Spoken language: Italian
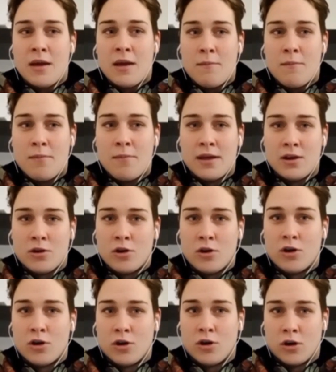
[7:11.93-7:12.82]

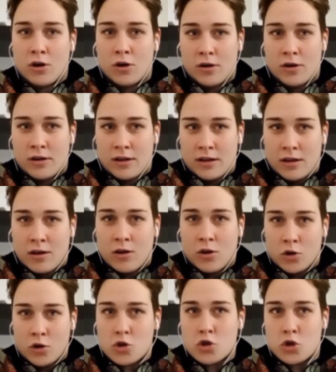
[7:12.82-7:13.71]
Però
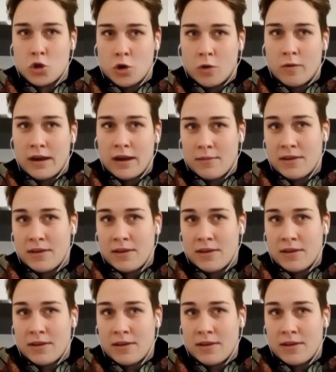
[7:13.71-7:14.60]
loro sono veramente
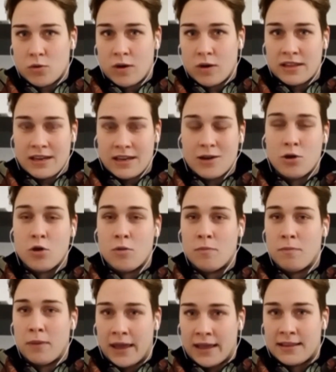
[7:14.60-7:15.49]
una squadra
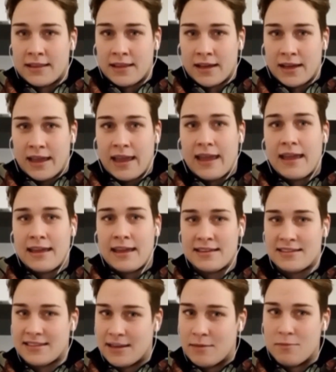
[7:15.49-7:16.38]
completa e è
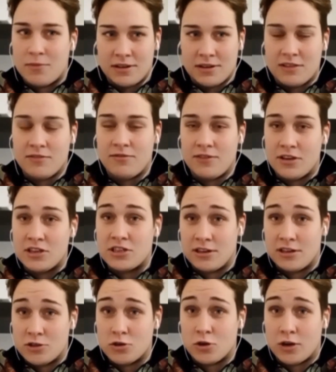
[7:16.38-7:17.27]
sempre
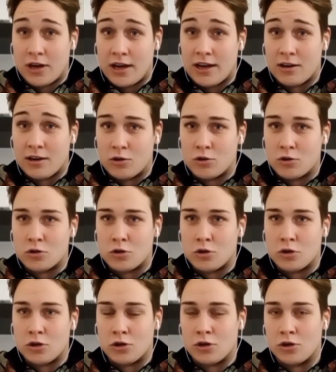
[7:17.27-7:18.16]
difficile giocare
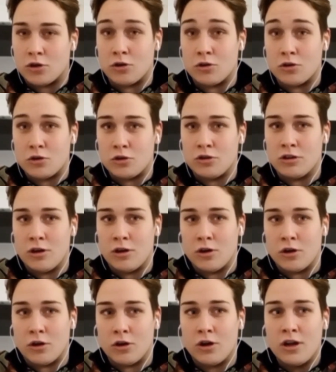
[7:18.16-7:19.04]
contro, contro di
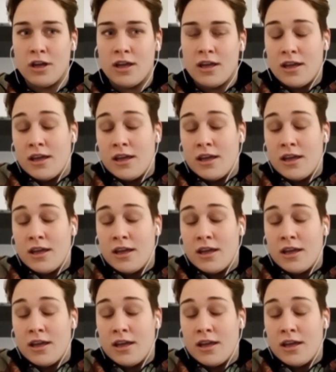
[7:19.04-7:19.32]
loro.